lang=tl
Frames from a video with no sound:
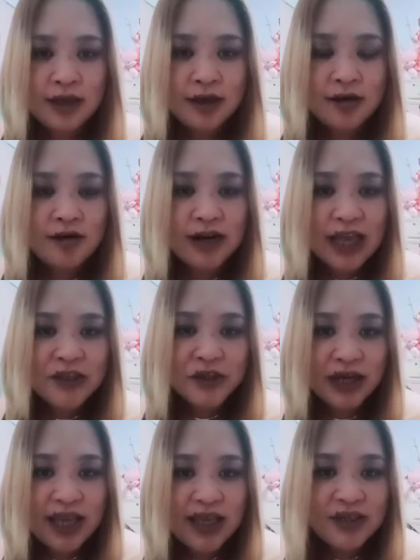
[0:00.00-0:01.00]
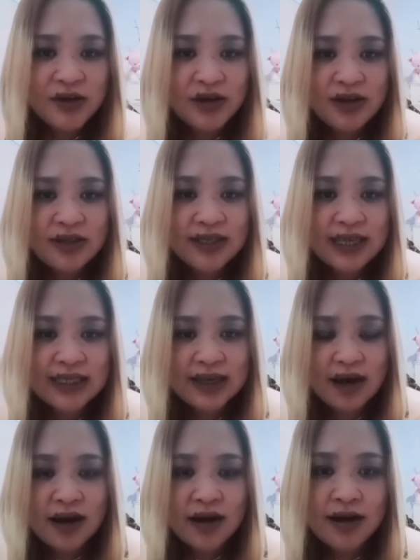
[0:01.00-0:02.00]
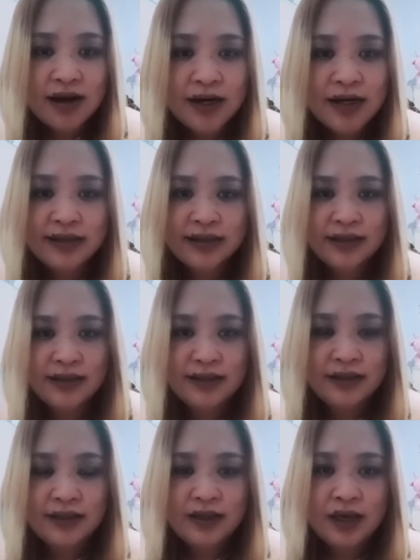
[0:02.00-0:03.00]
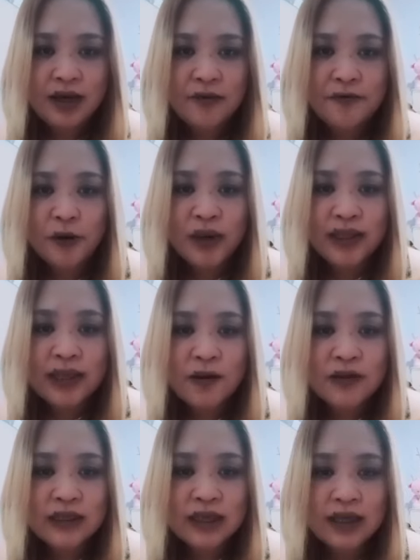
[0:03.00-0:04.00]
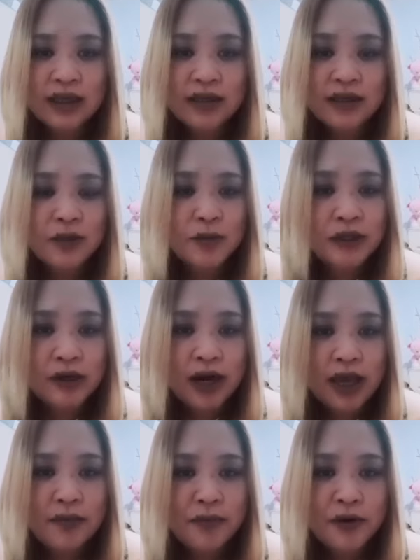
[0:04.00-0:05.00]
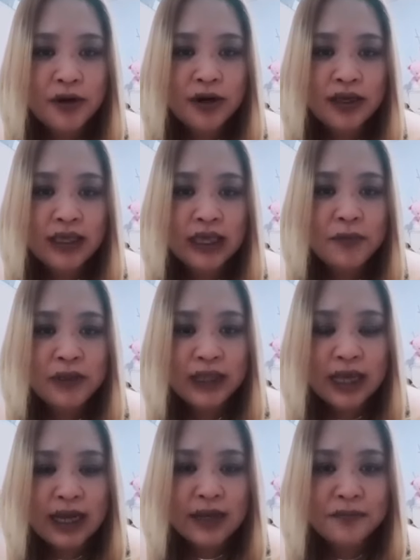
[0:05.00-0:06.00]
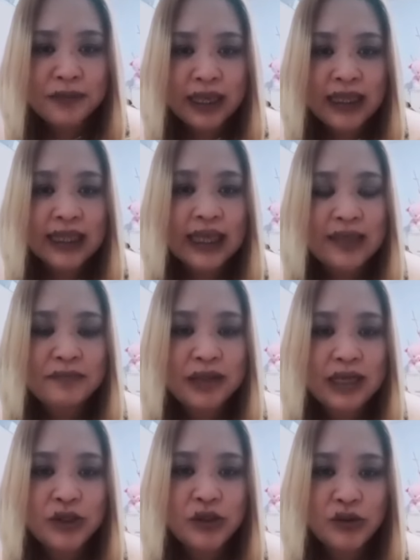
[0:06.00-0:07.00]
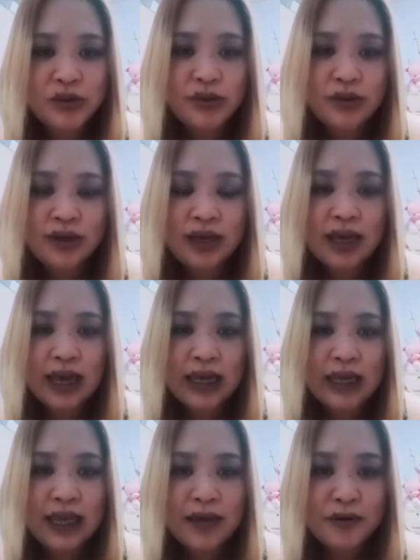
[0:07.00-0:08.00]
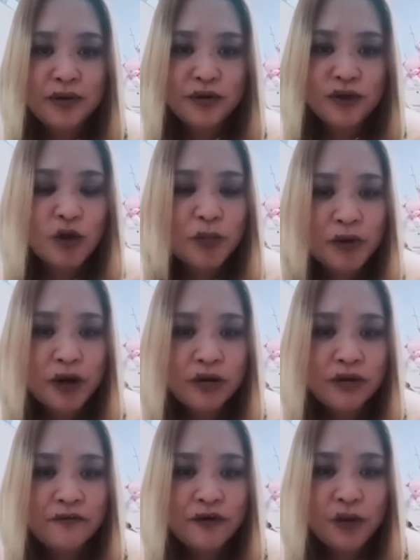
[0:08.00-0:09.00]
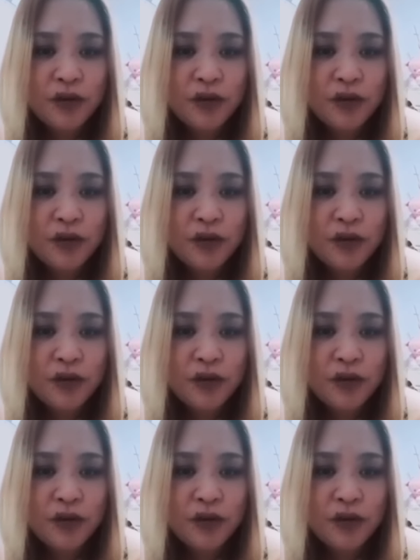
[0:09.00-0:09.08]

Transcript: Congratulations Cesar for 1,000 subscribers. Keep it up and God bless you. I love you. So proud of you,